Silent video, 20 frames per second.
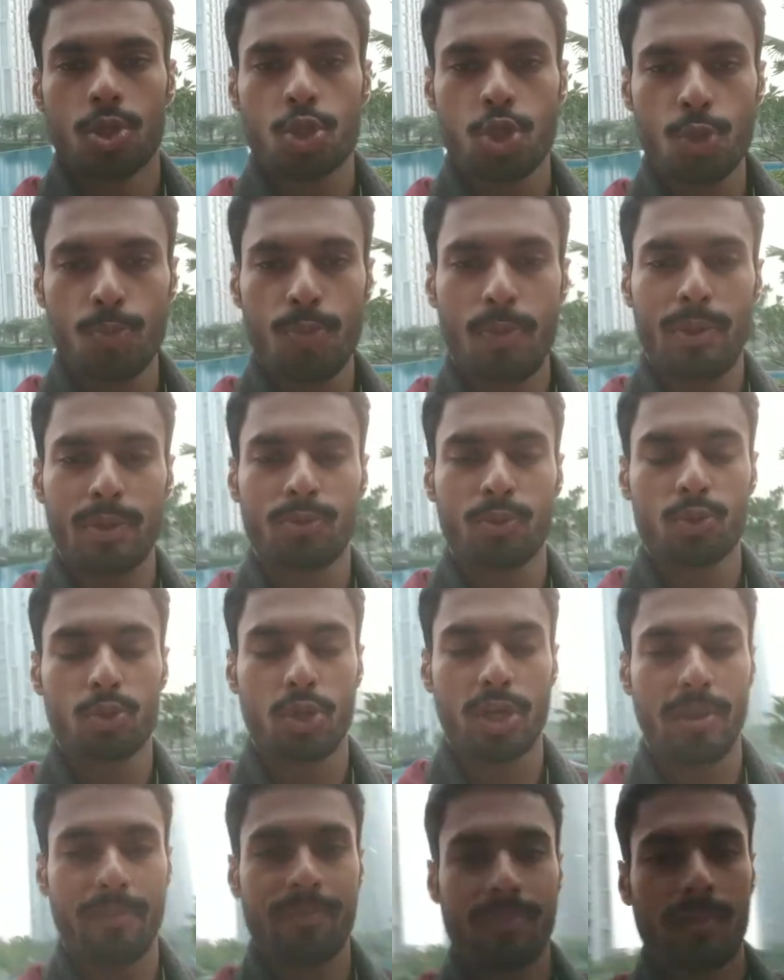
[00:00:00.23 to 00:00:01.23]
সুপ্রভাত
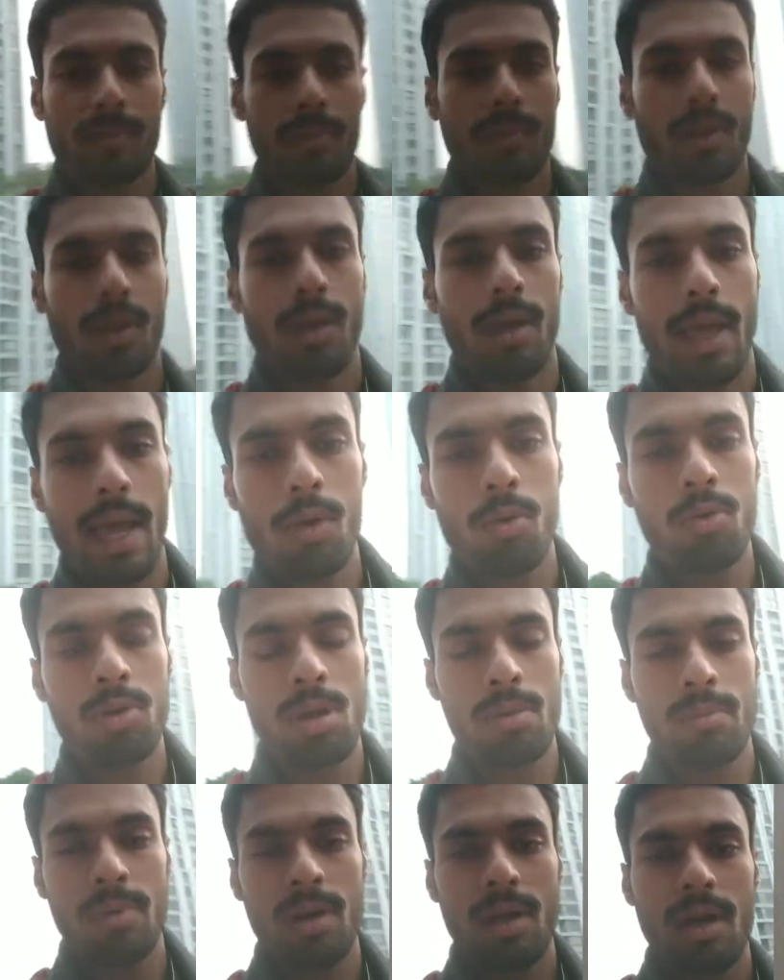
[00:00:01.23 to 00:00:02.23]
বন্ধুরা এখন
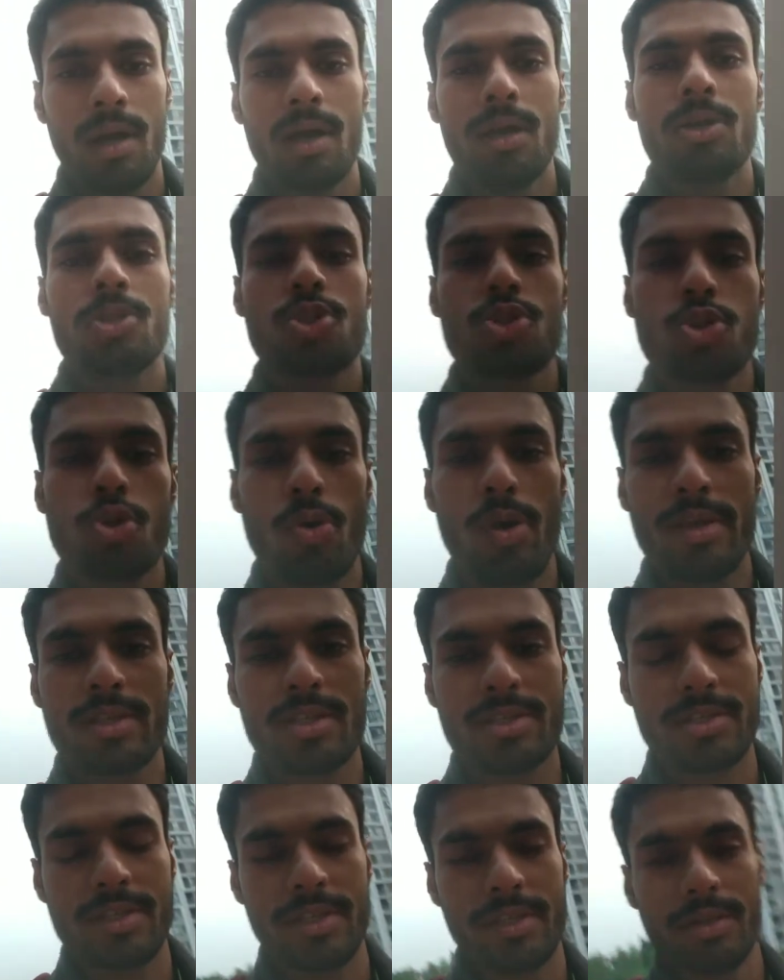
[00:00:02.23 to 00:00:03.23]
আমরা চলে
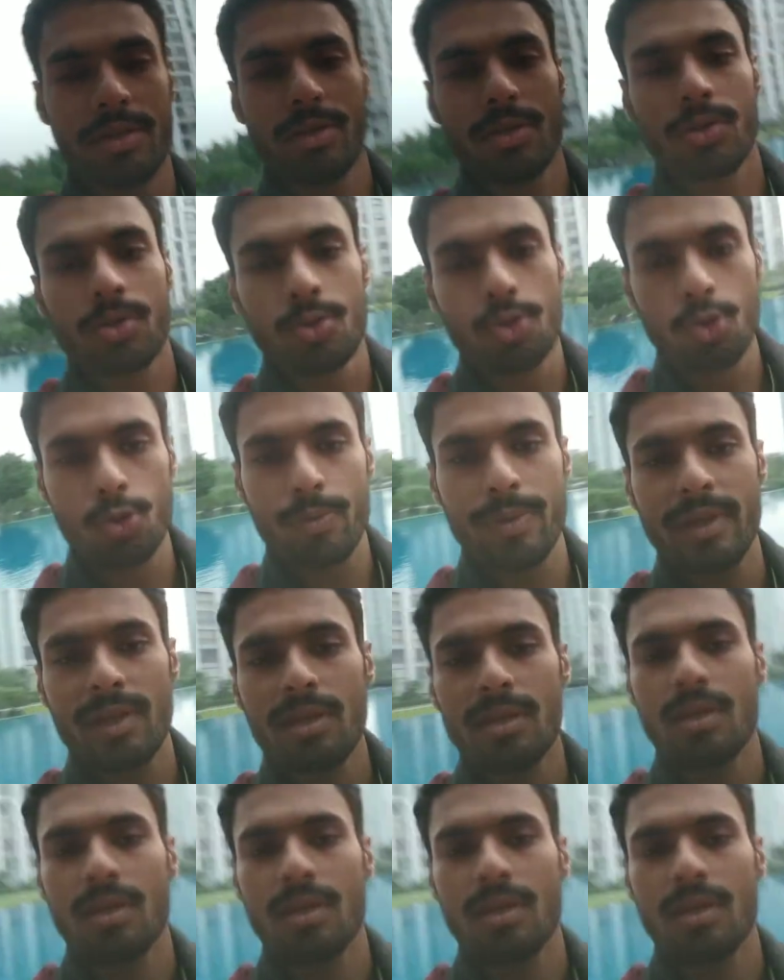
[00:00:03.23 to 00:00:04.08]
এসেছি রুবি